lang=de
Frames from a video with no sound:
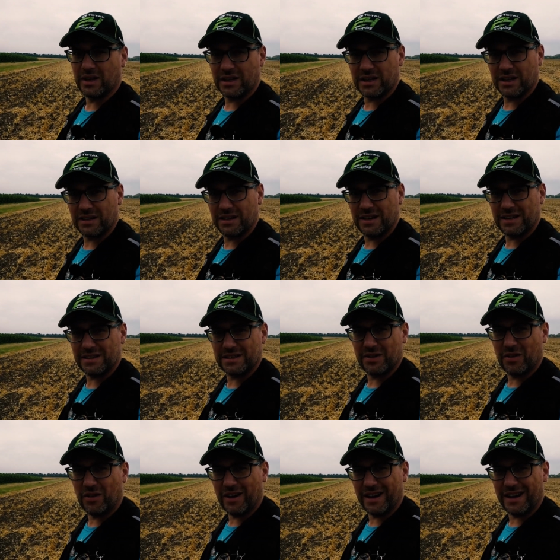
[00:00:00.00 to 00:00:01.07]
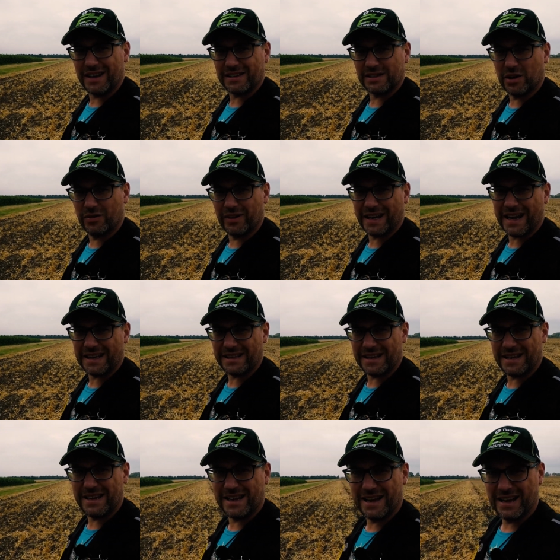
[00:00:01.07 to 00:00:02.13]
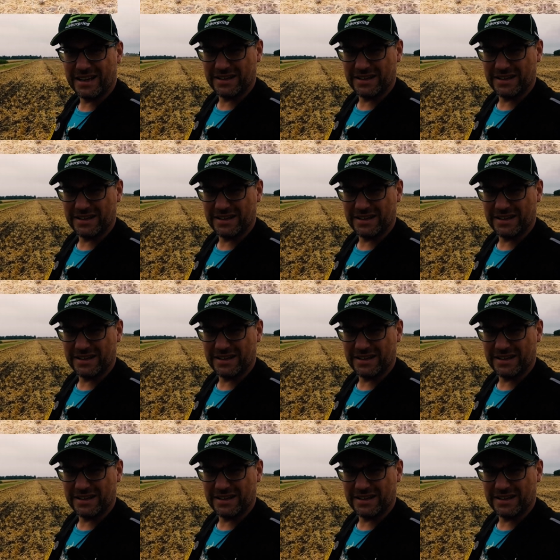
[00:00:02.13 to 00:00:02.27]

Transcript: Ich kriege nichts ordentliches auf der Kette hier.